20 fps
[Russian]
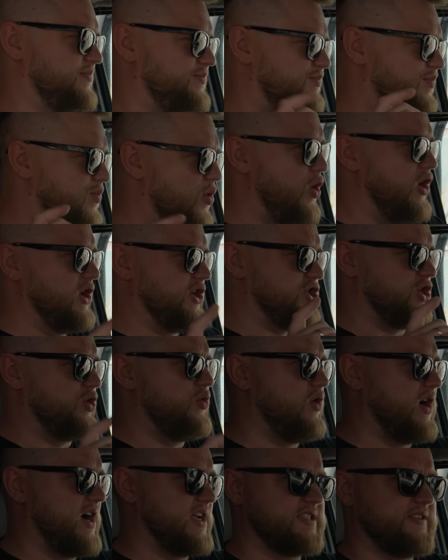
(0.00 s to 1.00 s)
больше
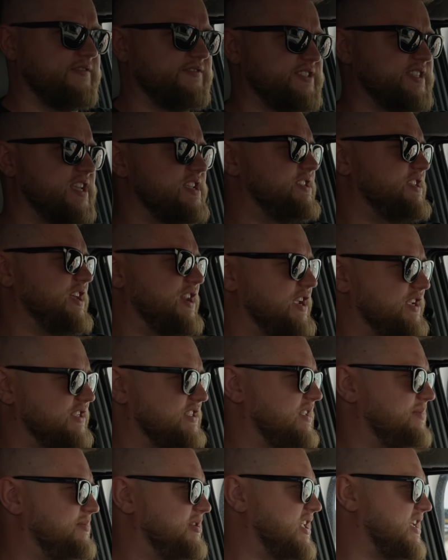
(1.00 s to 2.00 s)
УАЗов с
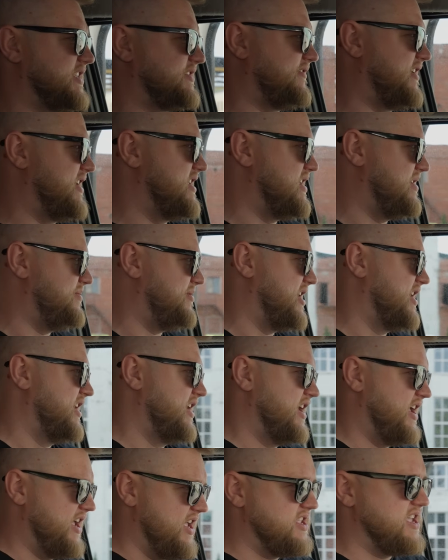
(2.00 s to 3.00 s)
интересными названиями
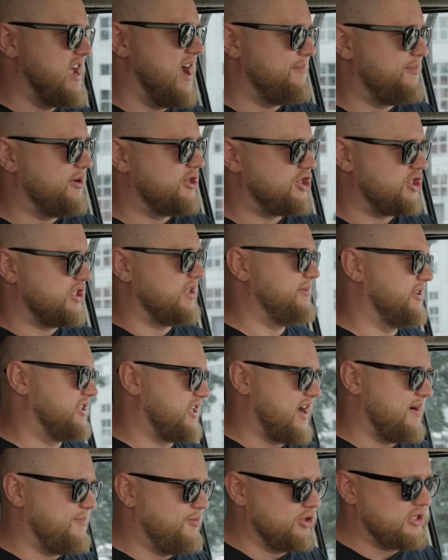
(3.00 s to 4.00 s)
и необычными
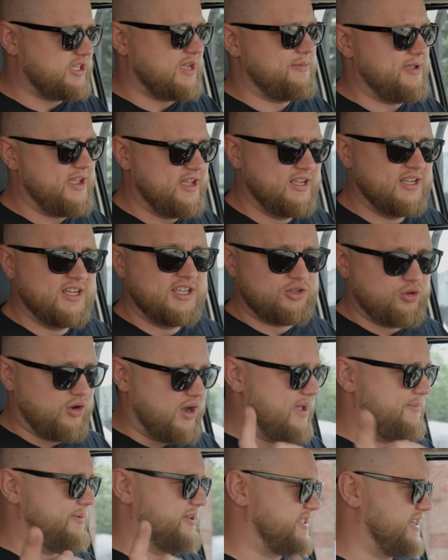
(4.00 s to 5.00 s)
доработками,
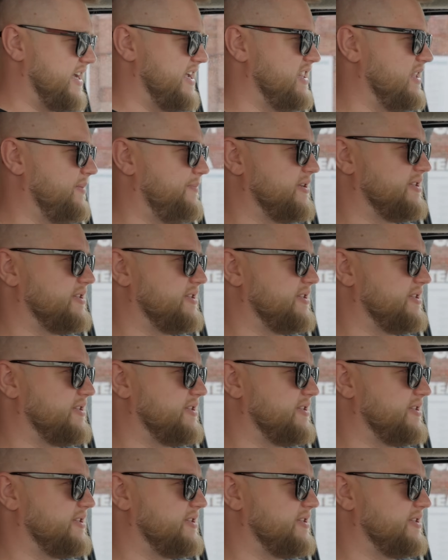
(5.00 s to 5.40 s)
то обязательно